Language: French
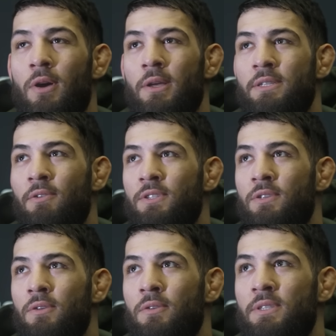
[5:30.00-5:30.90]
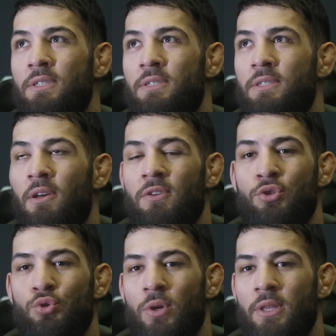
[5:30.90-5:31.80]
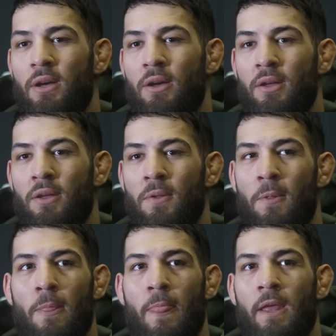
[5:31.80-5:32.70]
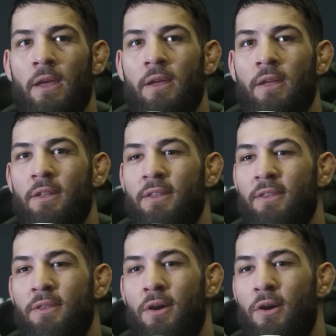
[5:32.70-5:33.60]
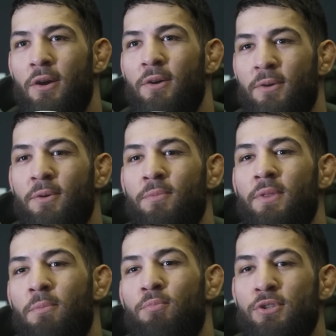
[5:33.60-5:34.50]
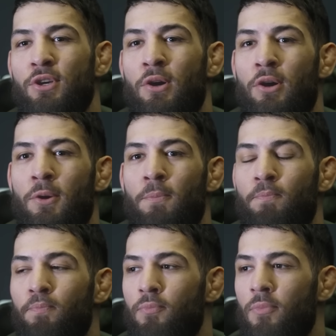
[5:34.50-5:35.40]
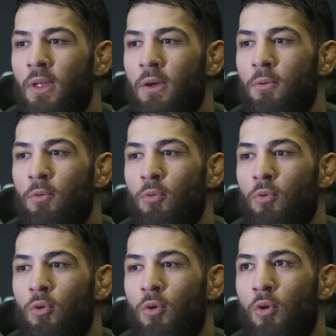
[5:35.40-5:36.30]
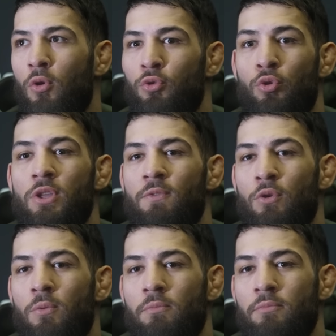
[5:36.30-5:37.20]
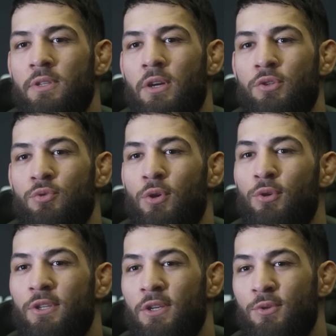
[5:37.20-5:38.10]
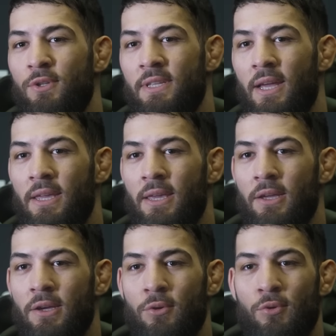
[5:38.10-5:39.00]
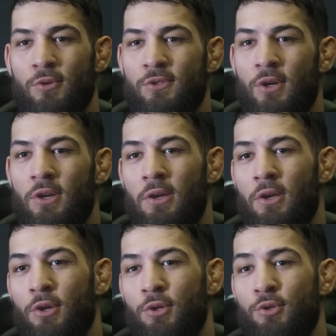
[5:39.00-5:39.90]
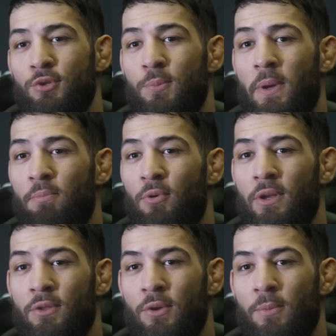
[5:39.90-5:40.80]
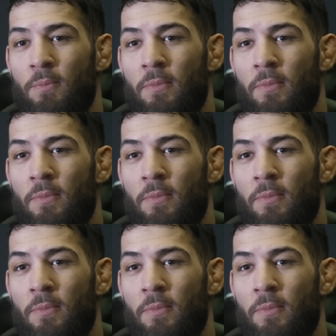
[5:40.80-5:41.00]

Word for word: ah, ça, va se, ça va se jouer dans, dans, dans plusieurs. Euh, aux deux niveaux. Ça, je que ça soit en striking ou au sol. Je suis prêt pour les deux.